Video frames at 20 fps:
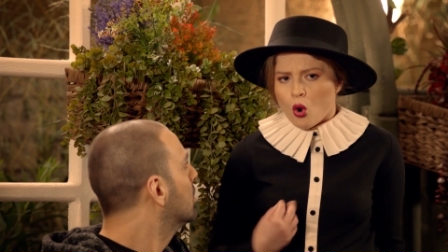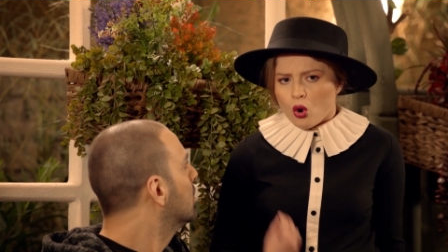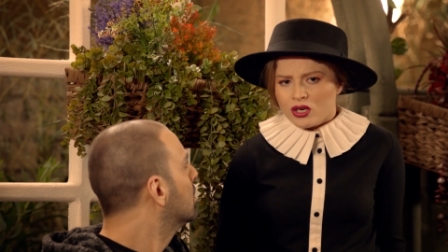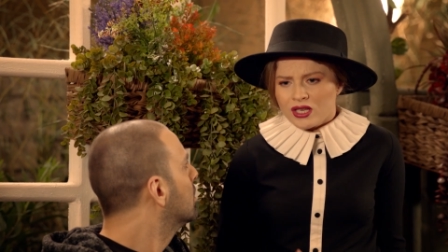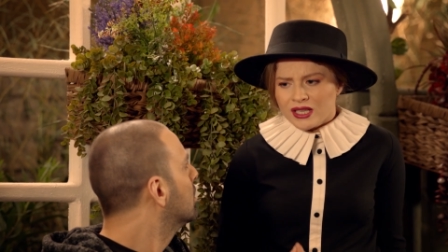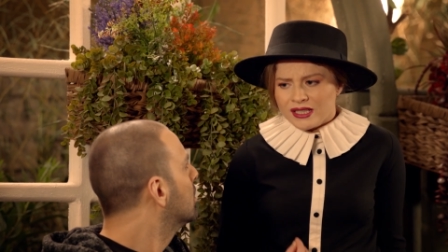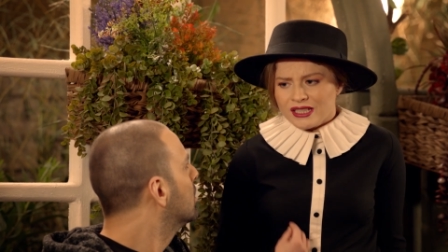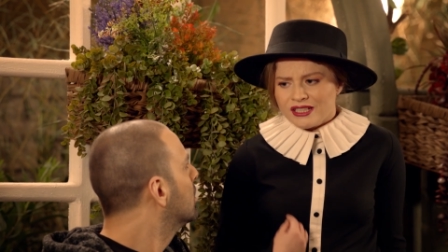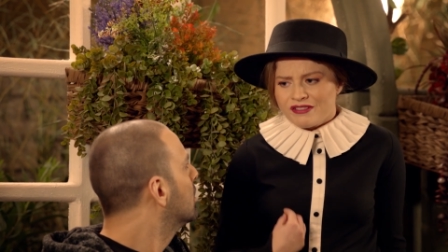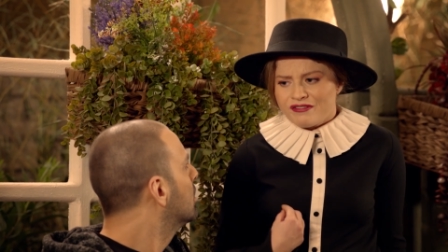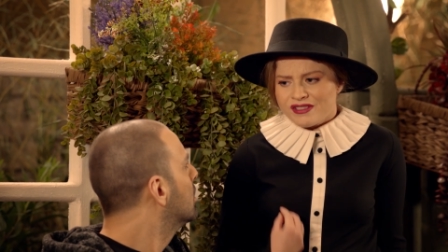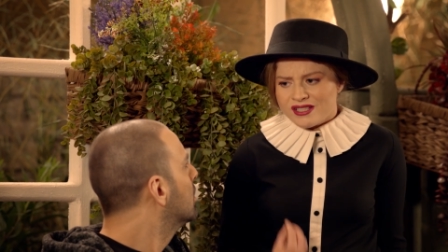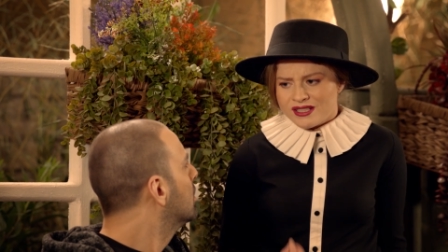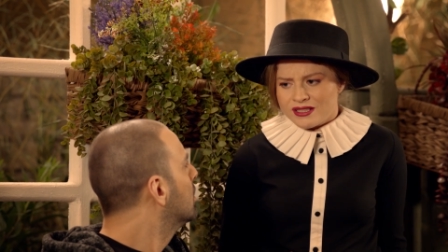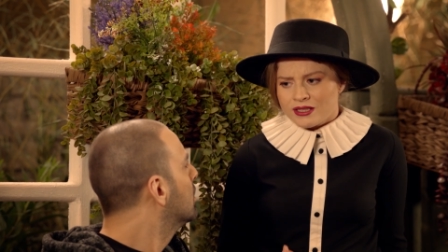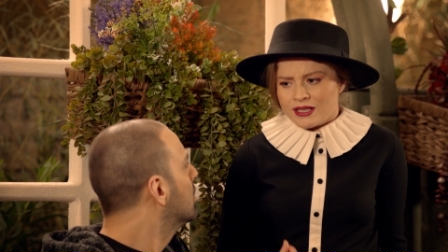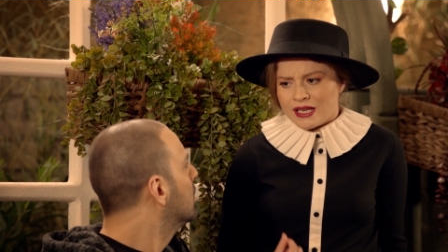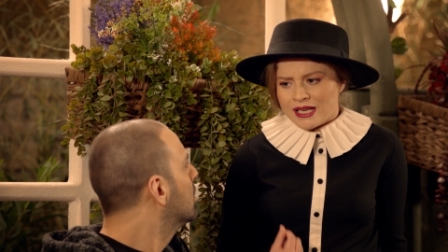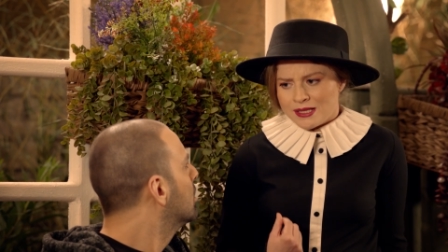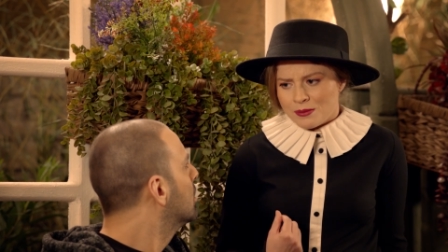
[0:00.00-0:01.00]
Organik
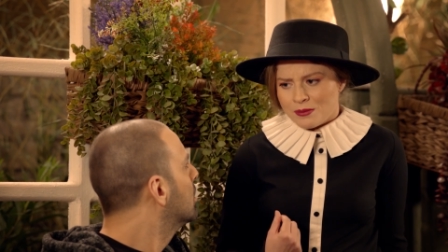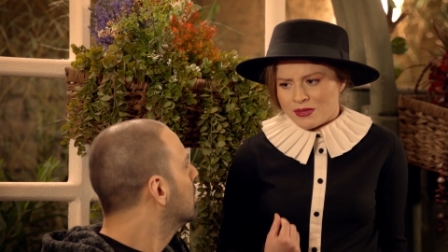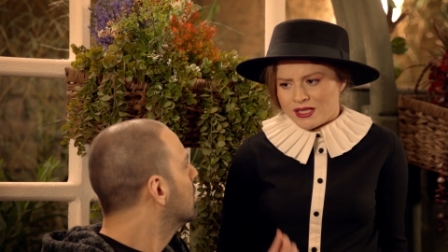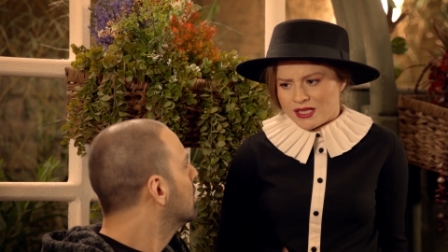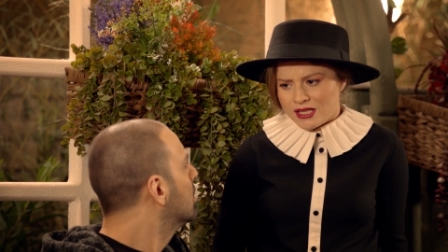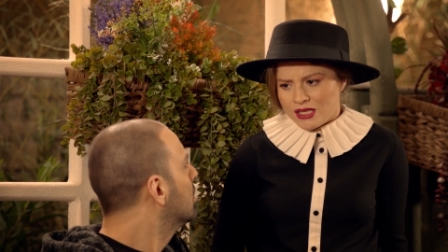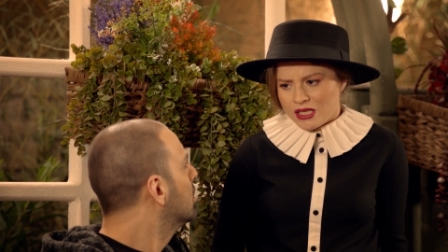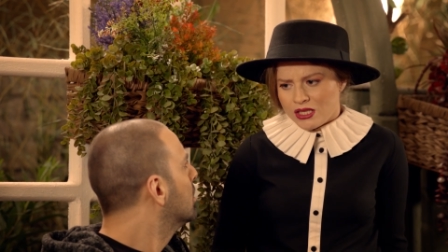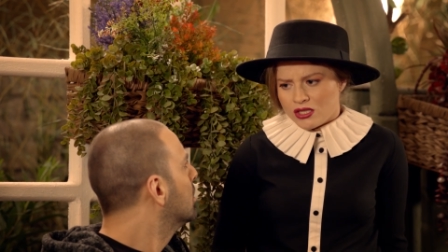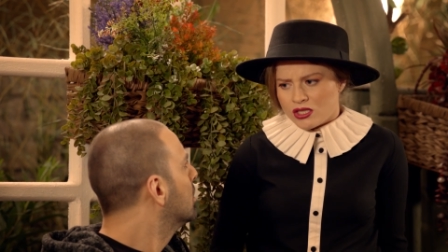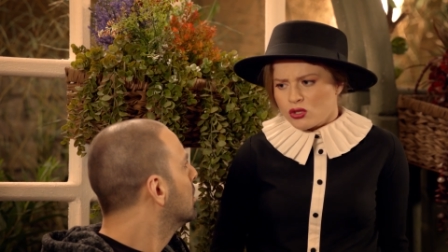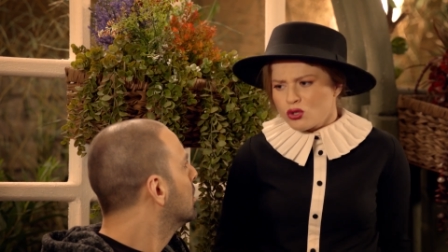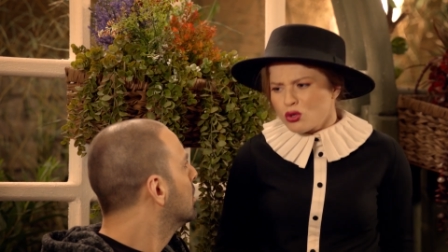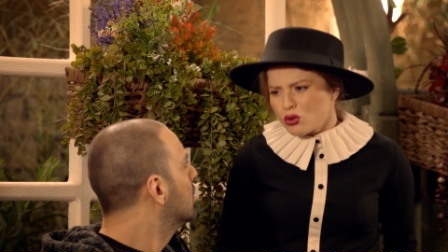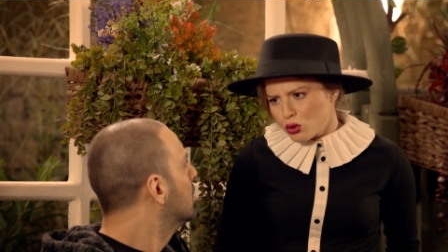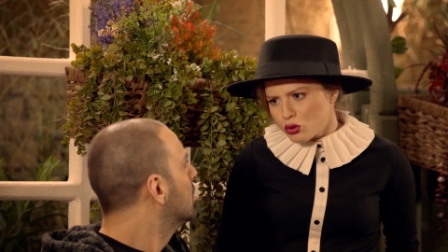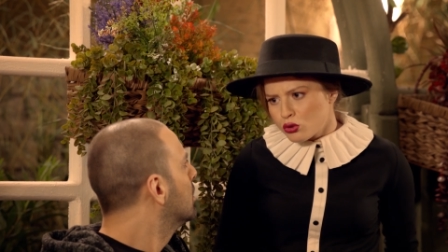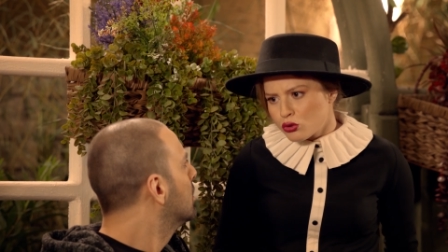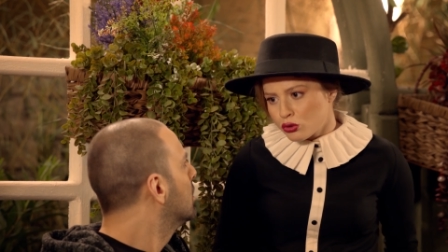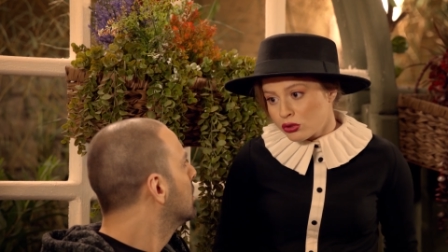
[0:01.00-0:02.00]
fıstık ezmesi yiyince
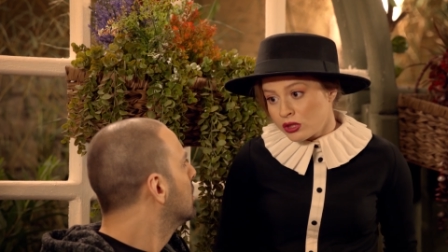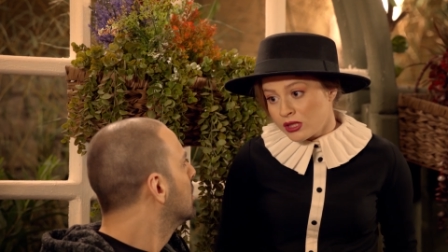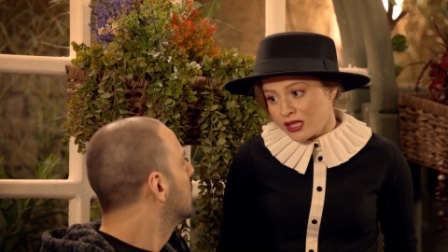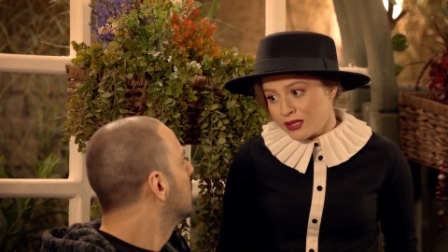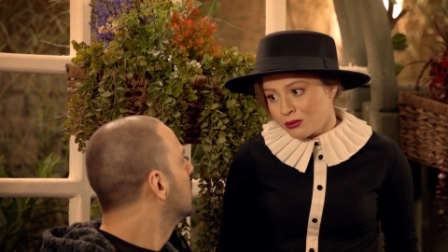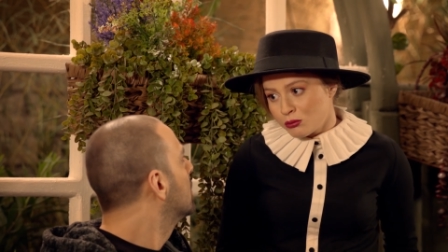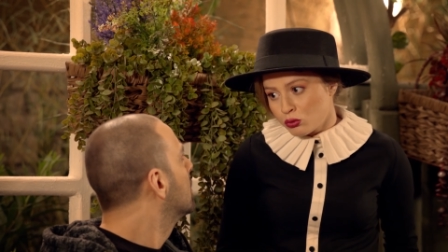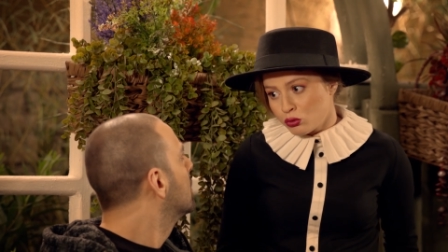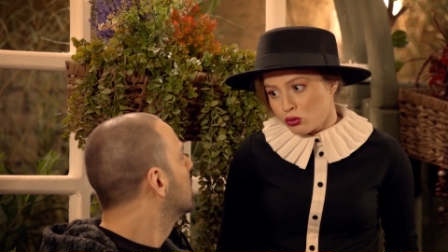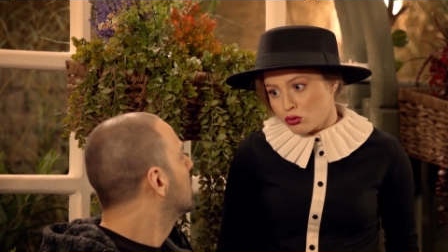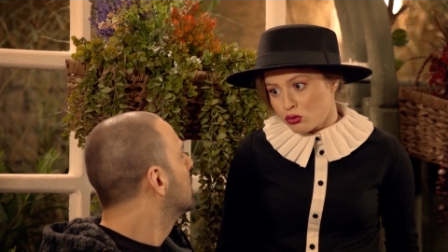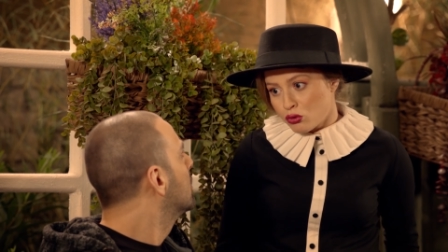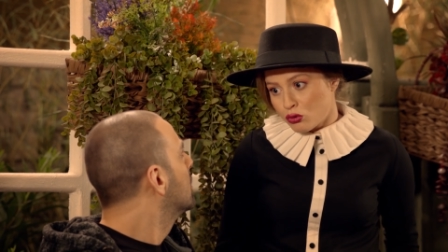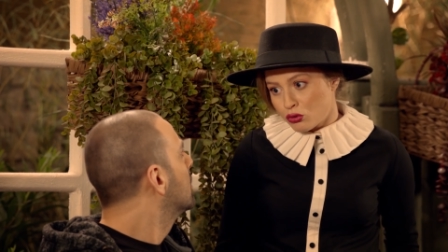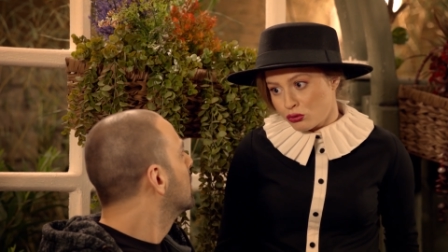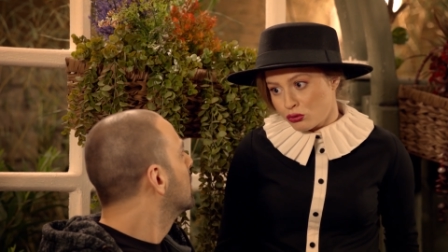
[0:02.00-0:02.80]
çok özür dilerim bunu